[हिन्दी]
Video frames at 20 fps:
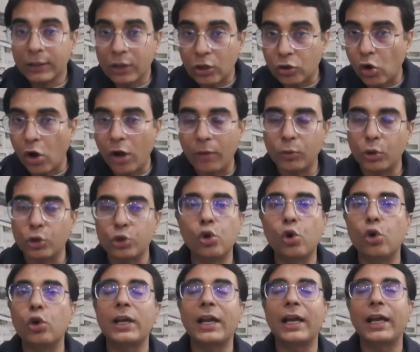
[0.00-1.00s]
कि कौम को
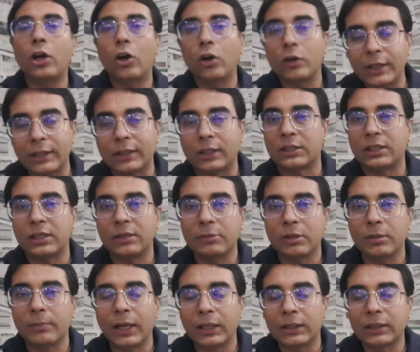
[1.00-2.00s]
जोड़ना है और ये
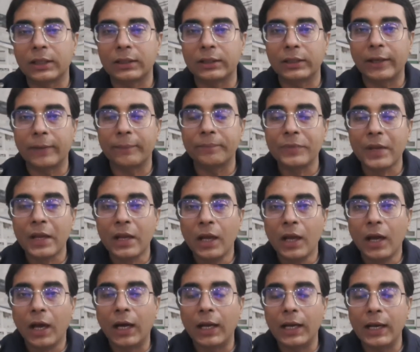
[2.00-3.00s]
तकसीम की बात करते हैं
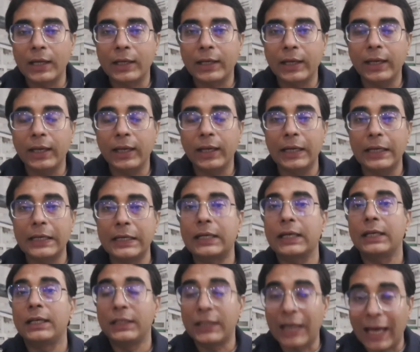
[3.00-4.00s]
हालांकि
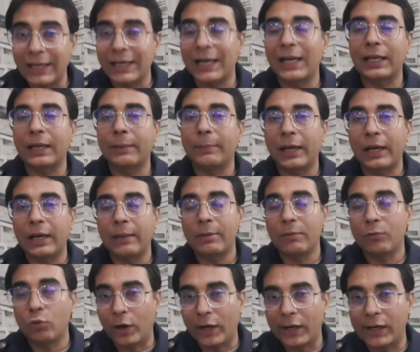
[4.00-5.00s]
इनके नाना के बारे
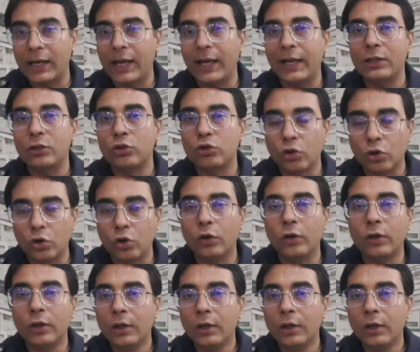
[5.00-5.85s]
में वो हेडलाइन जो